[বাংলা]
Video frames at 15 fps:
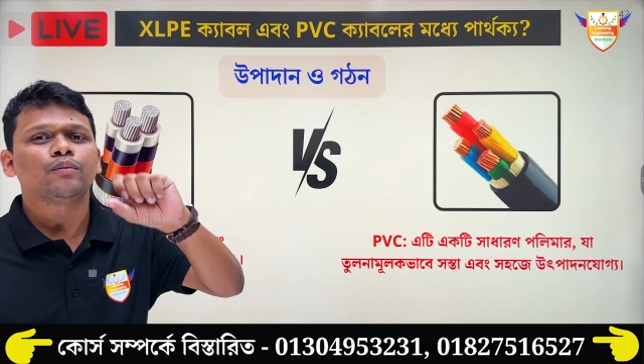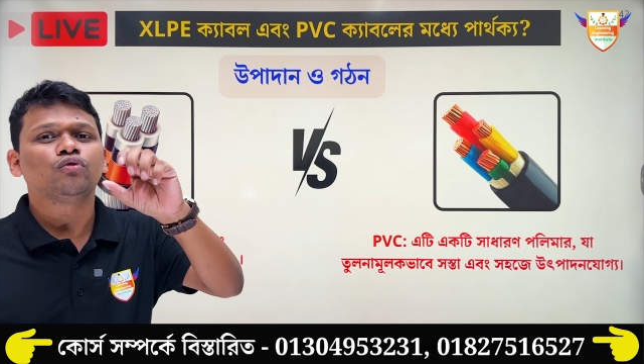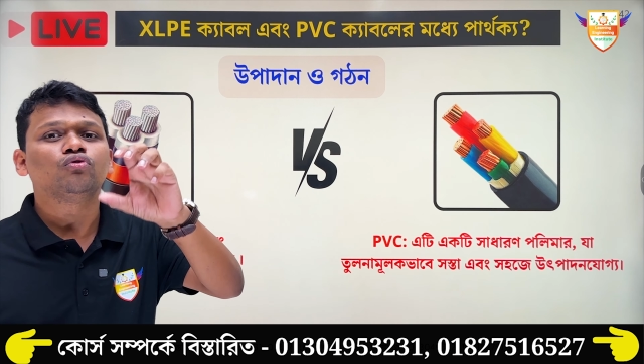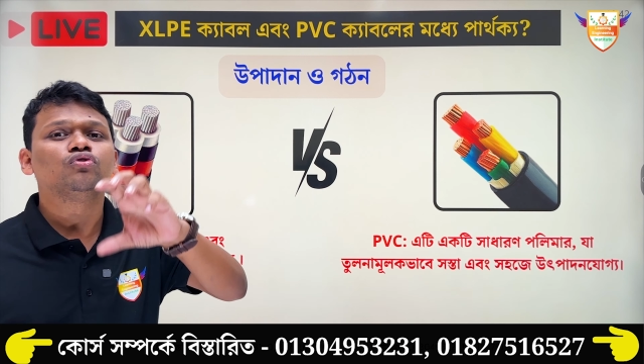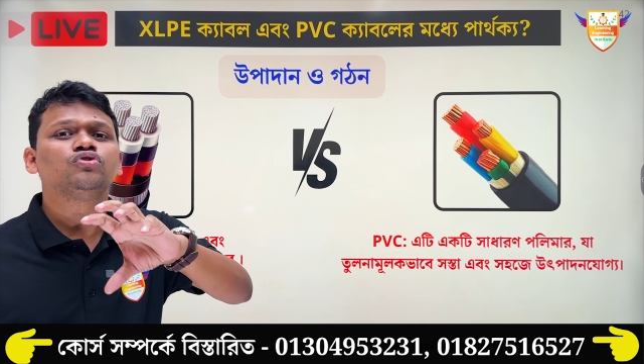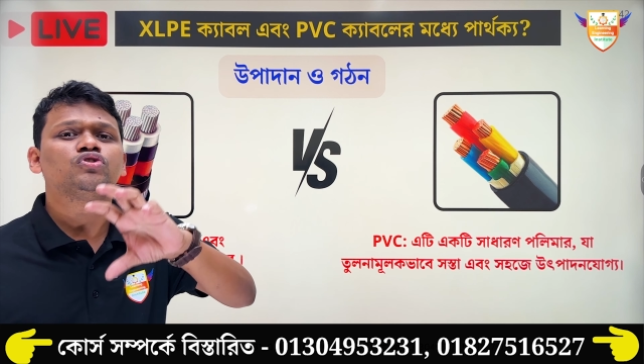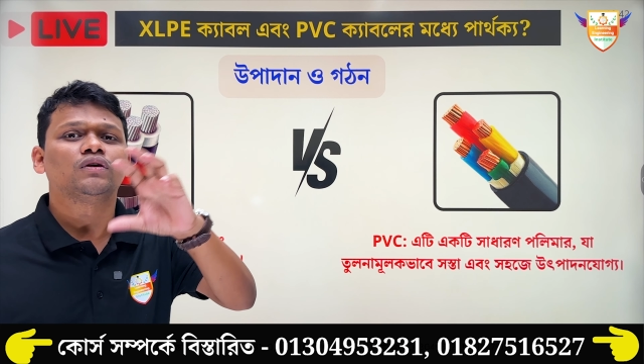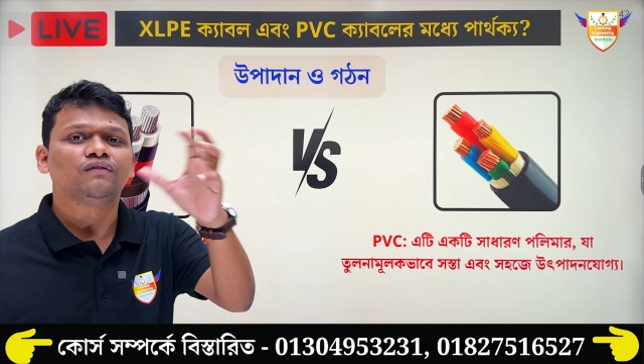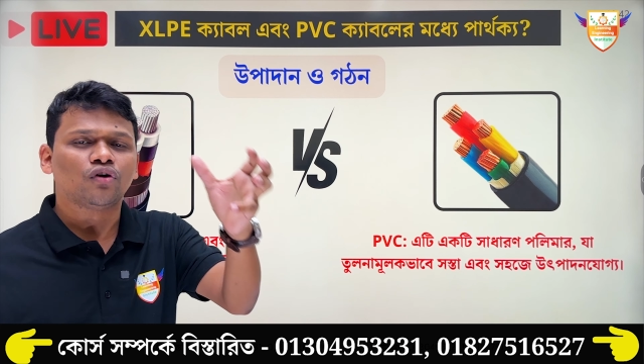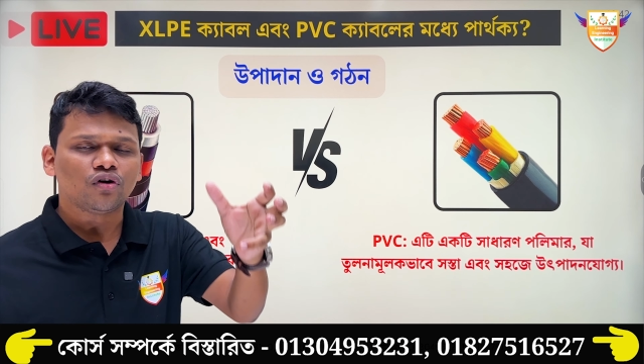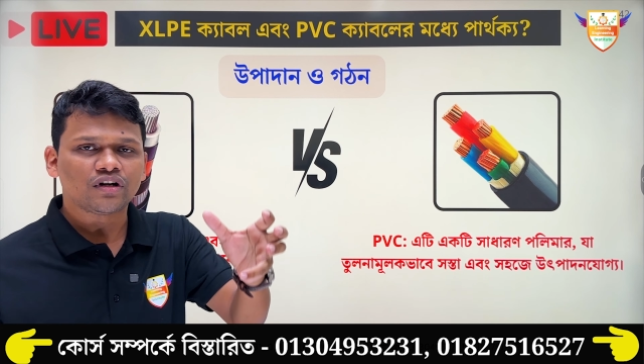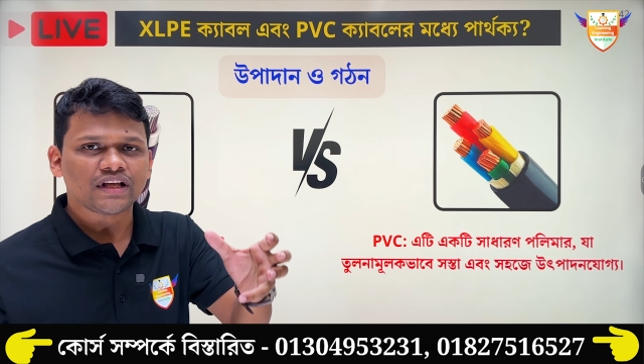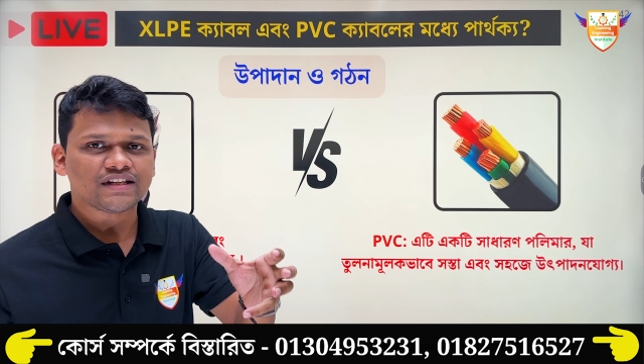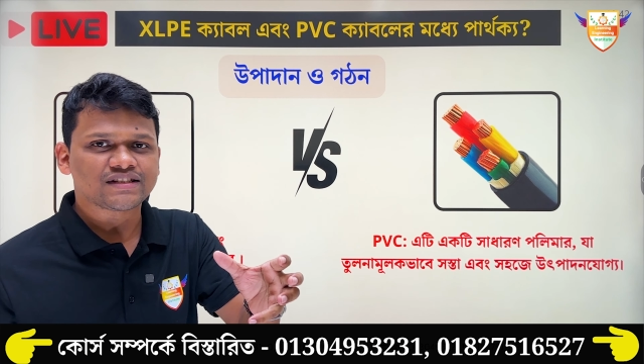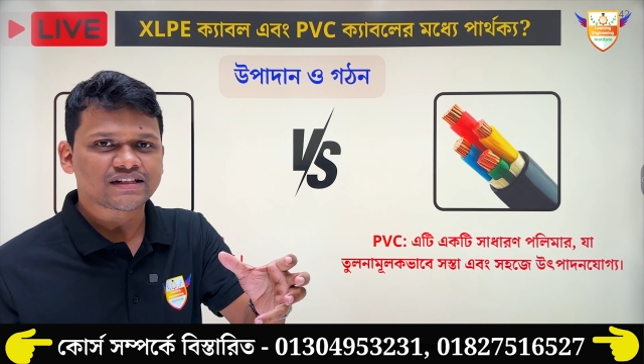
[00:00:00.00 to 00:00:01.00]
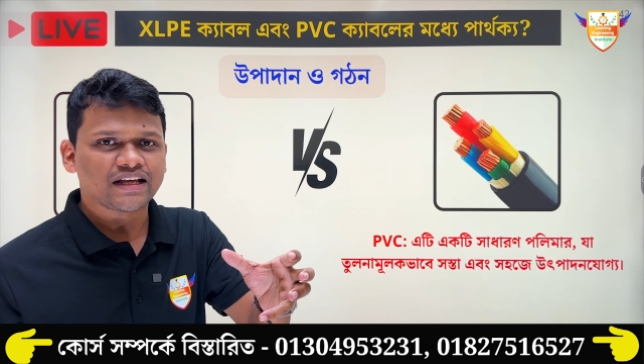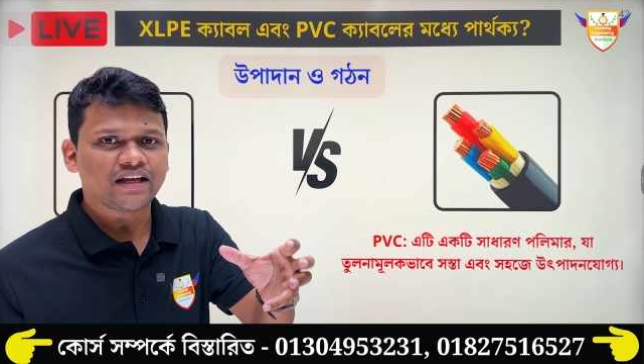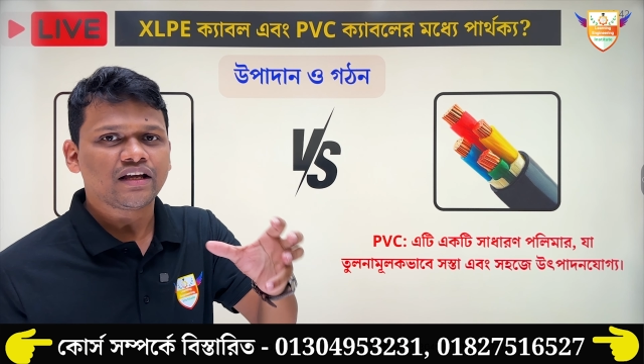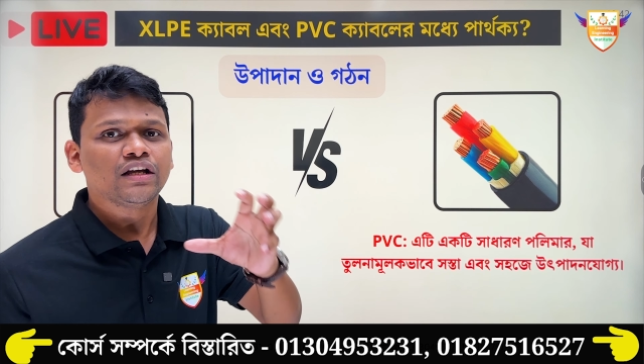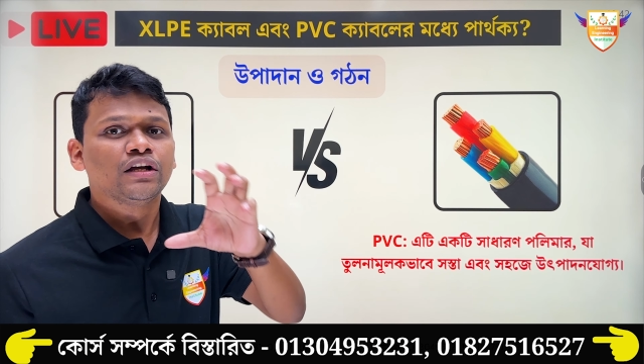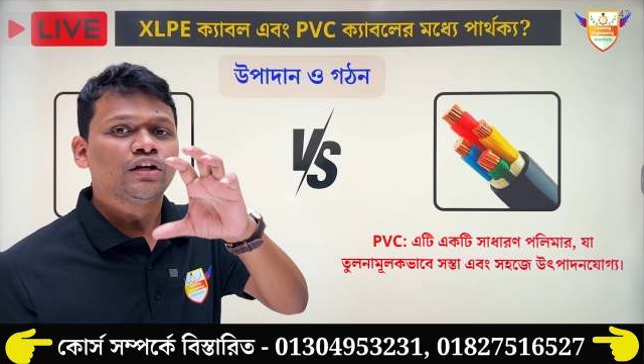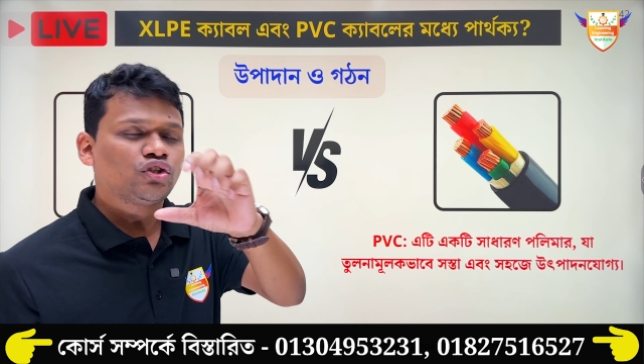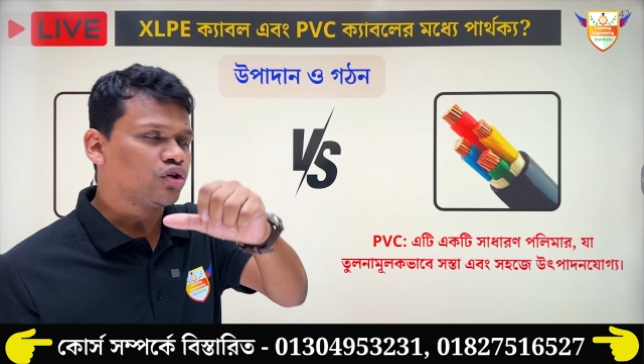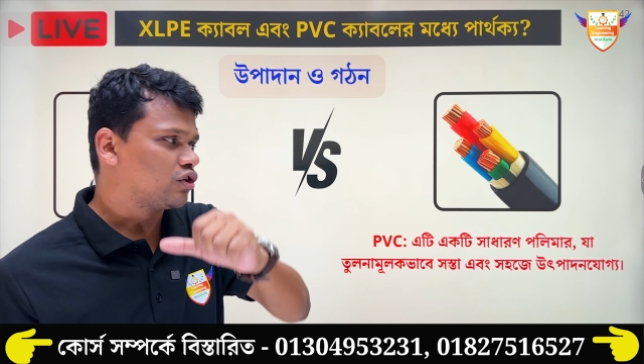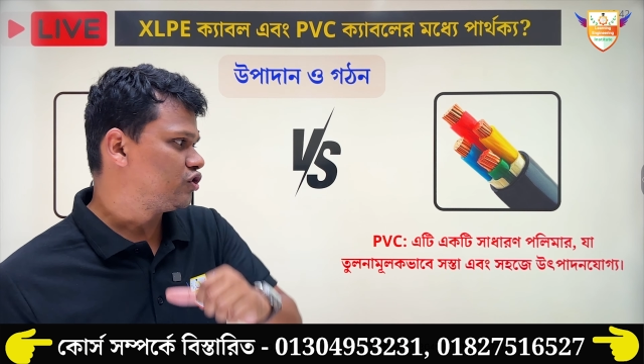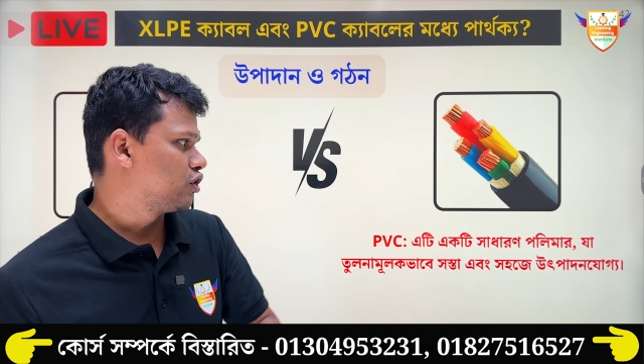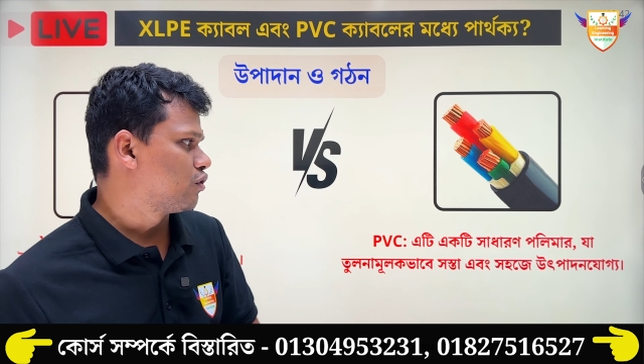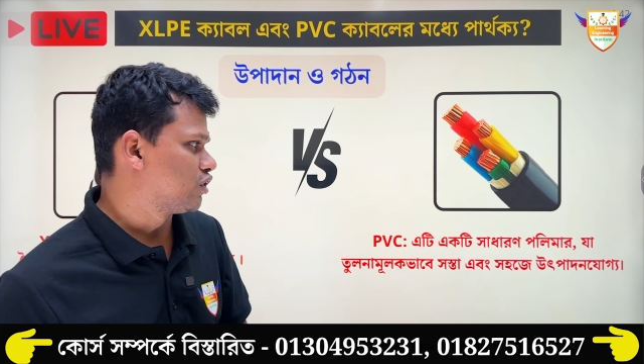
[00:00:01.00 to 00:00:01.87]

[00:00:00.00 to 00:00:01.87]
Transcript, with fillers: এবং উচ্চ ভোল্টেজকে সহ্য